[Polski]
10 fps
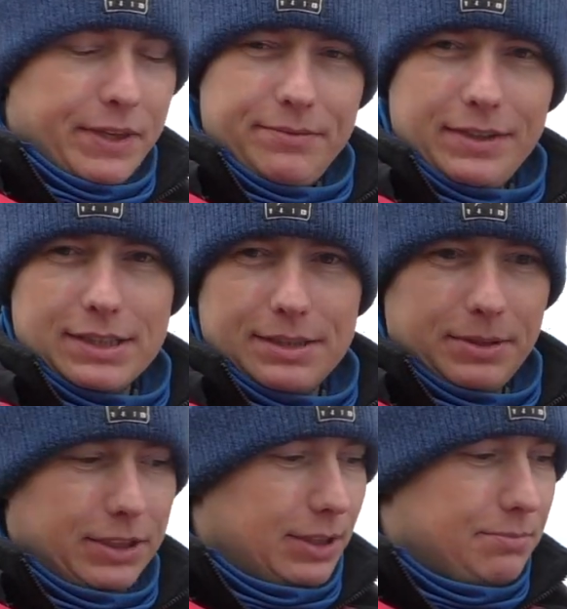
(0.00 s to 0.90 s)
im więcej
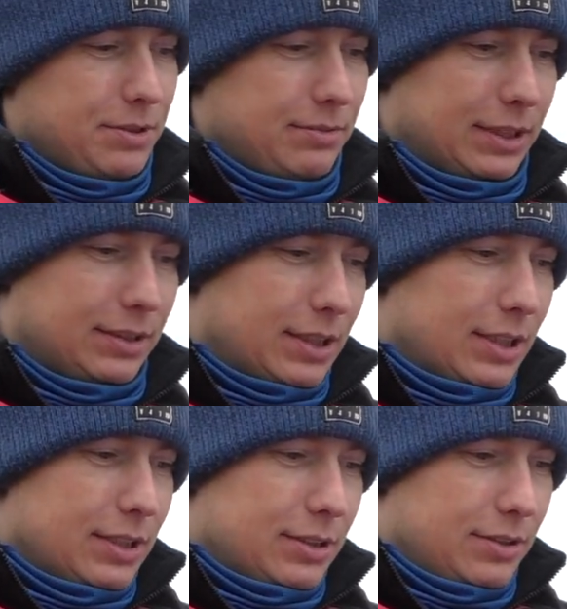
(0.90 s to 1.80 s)
będzie na przykład
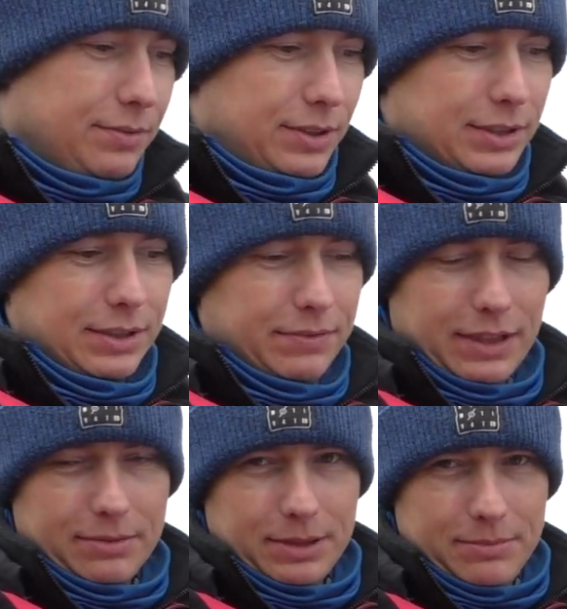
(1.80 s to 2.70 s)
kołowrotek
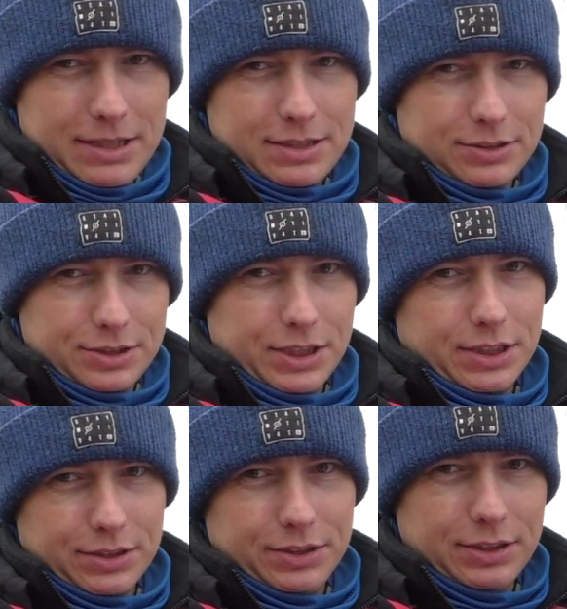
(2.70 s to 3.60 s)
Flagman Masko
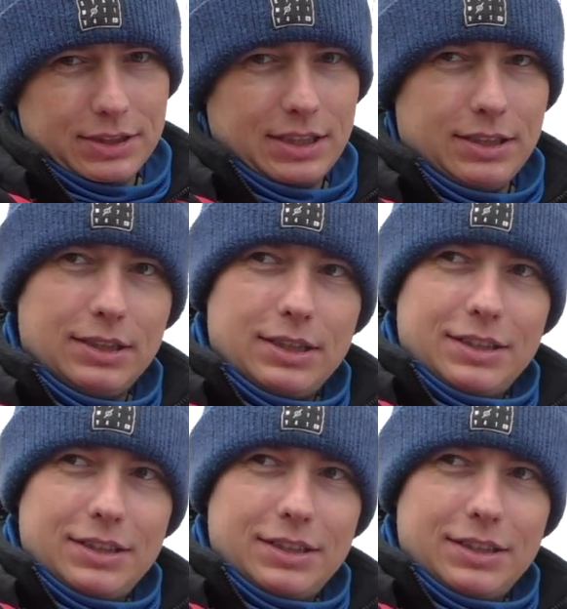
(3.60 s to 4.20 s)
4000,